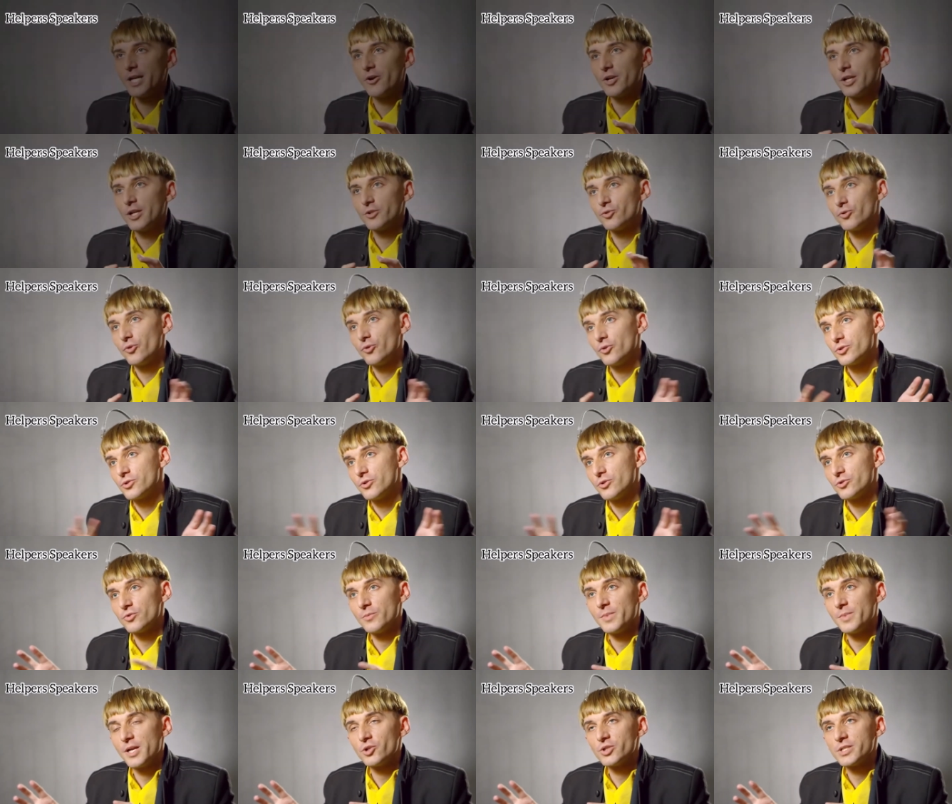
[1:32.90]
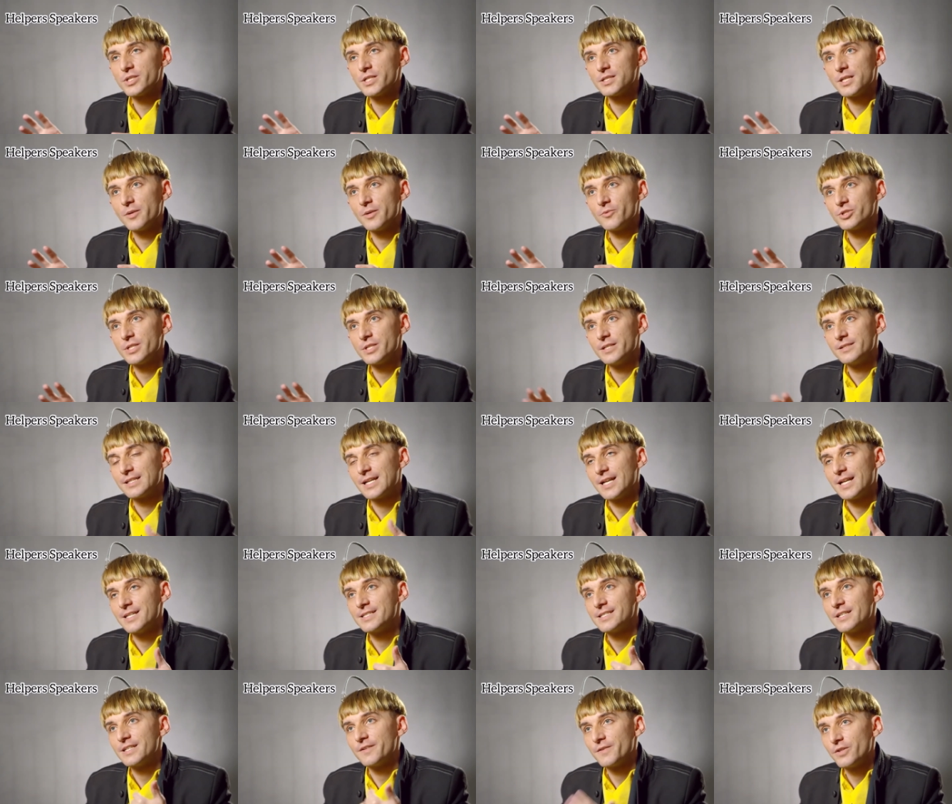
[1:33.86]
que ahora todos los humanos estamos en
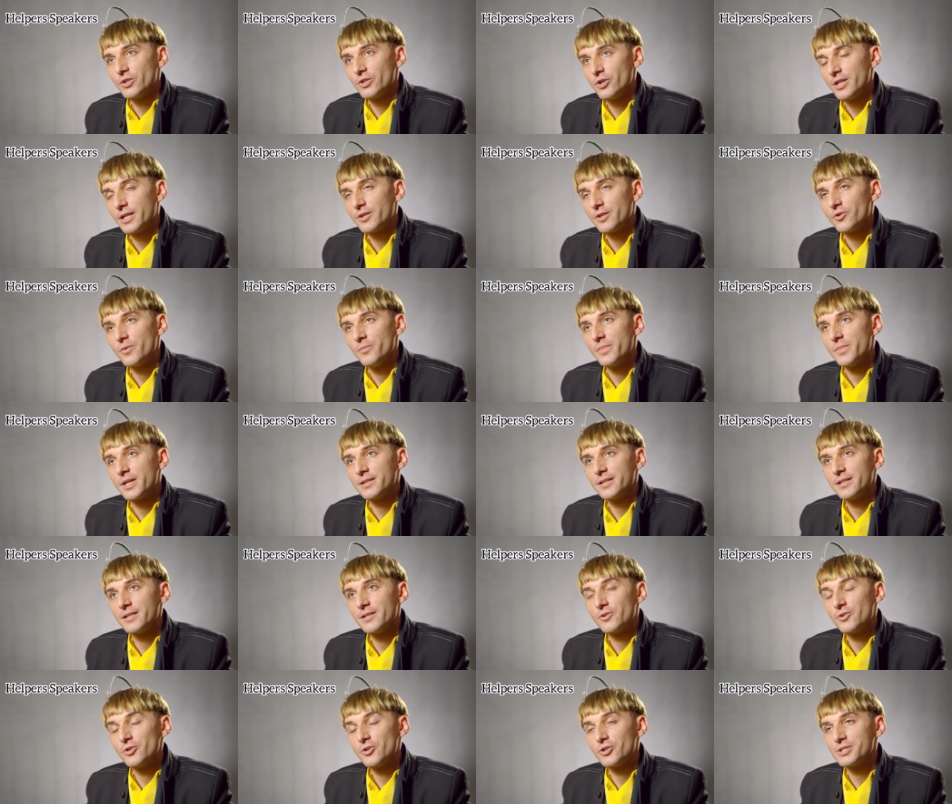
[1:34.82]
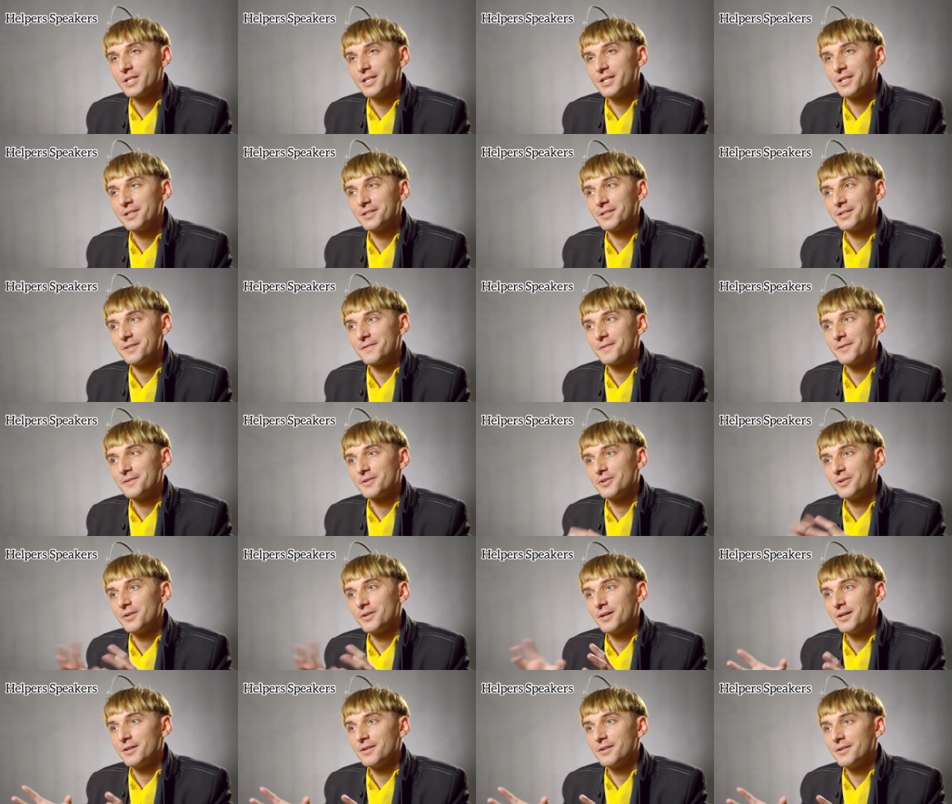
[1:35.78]
transición en convertirnos en
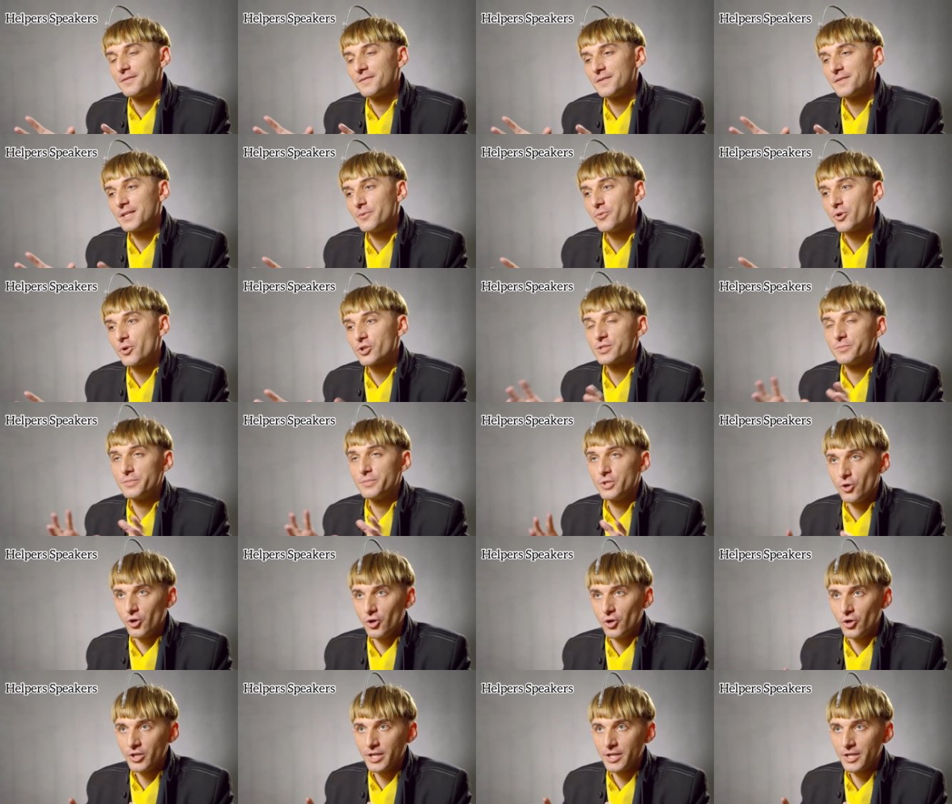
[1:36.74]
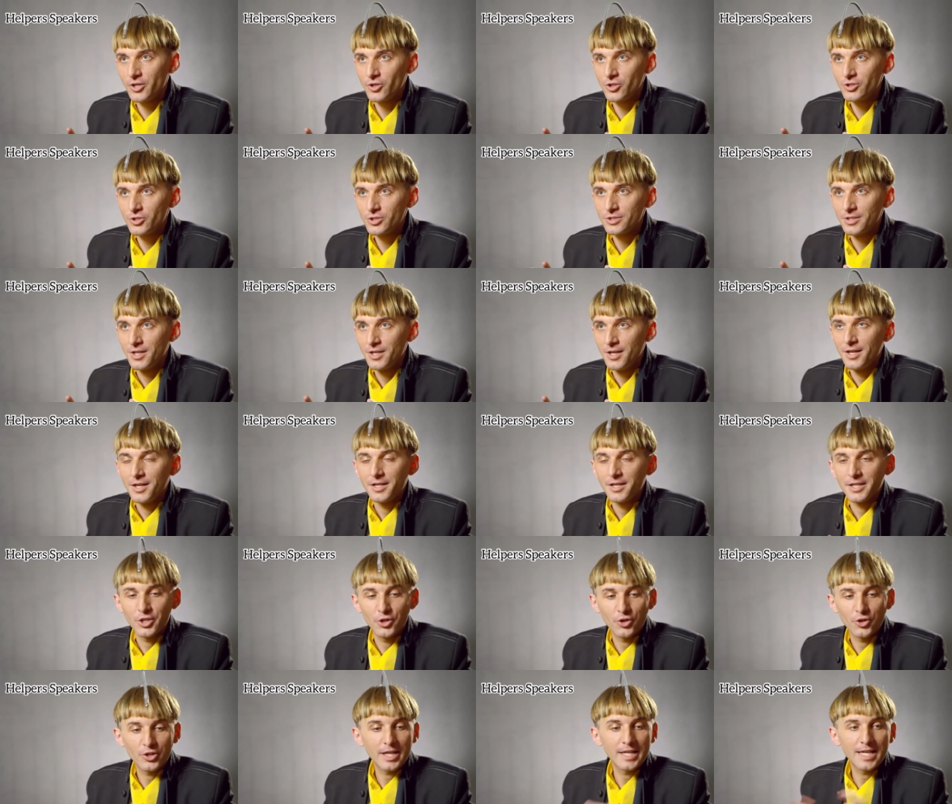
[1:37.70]
cyborgs biológicos.
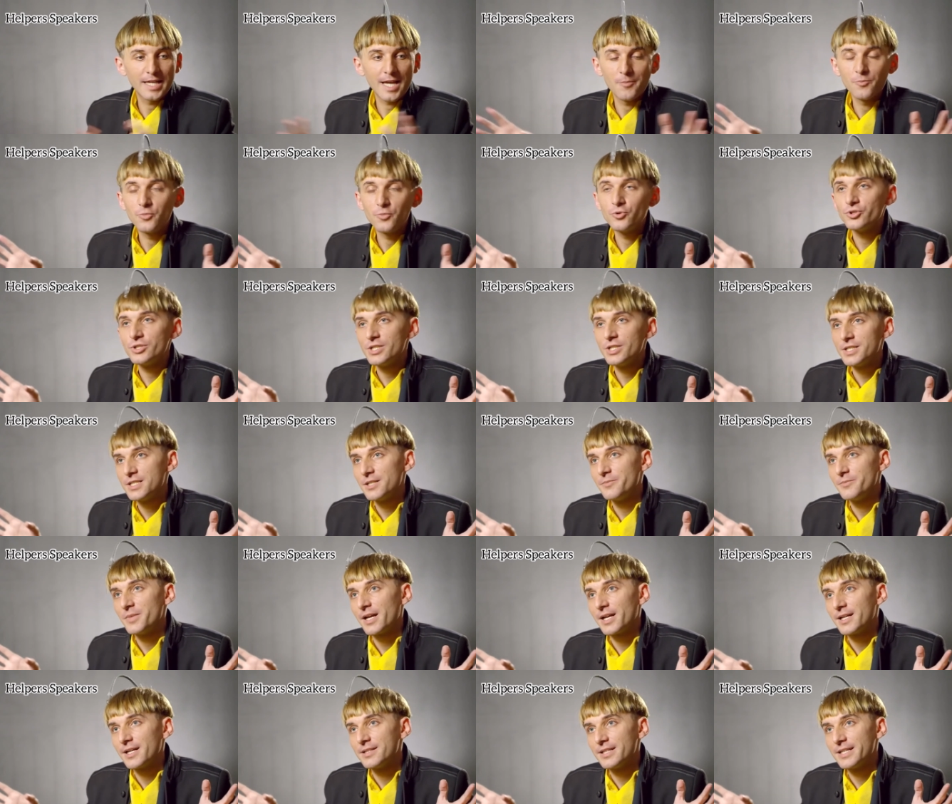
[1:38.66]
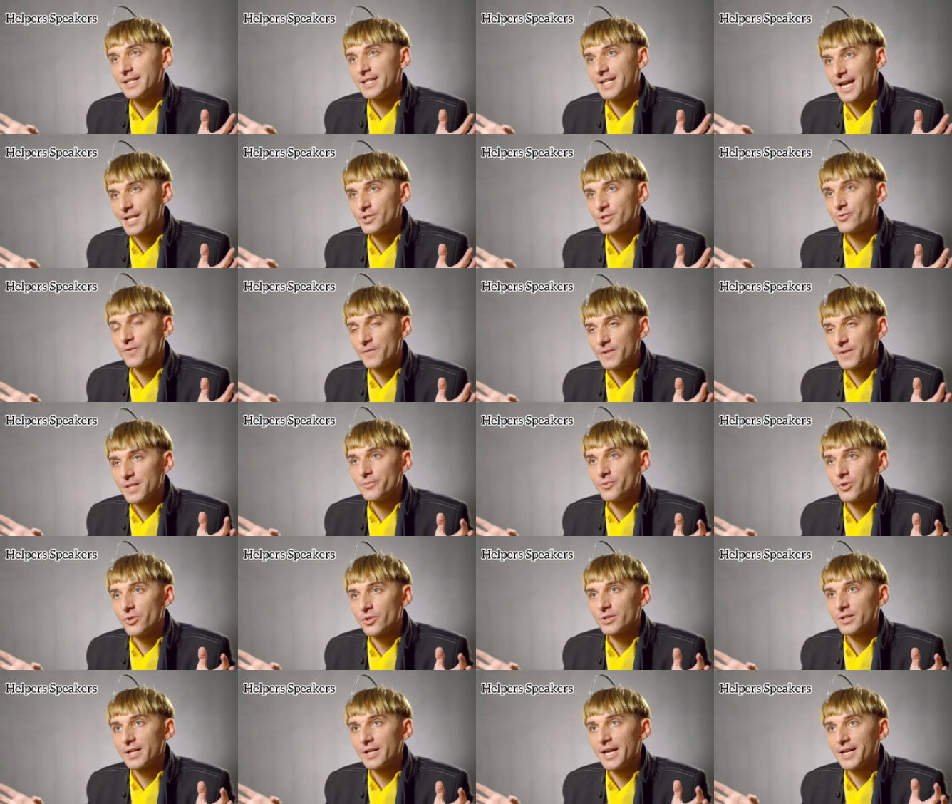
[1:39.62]
Creo que ya muchísima gente ya es un
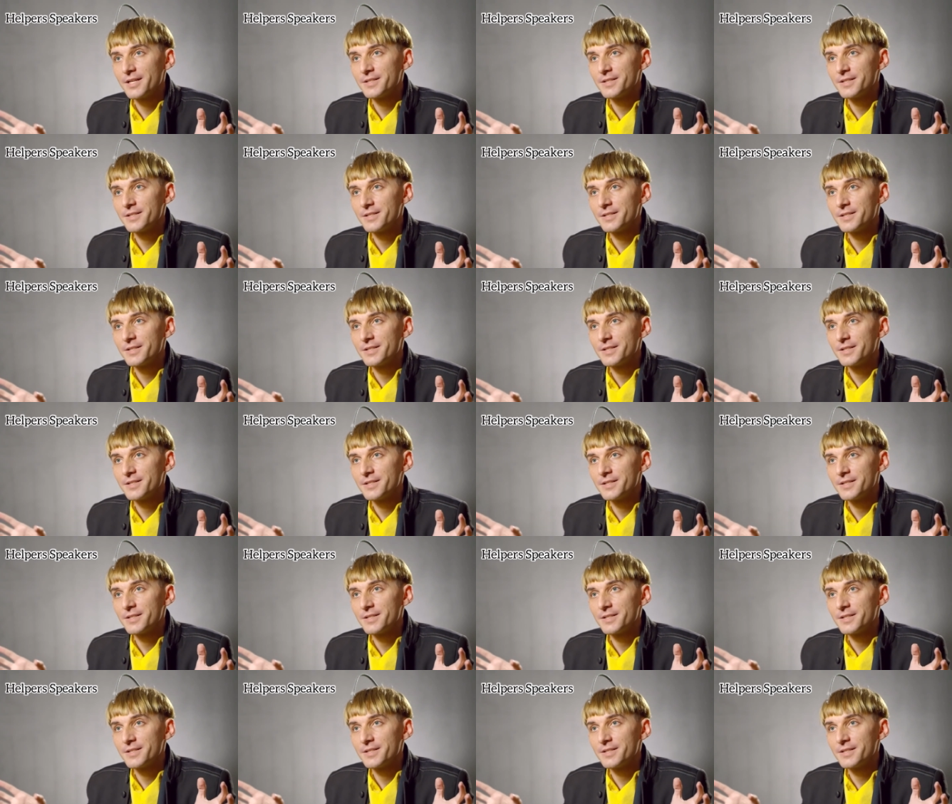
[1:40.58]
cyborg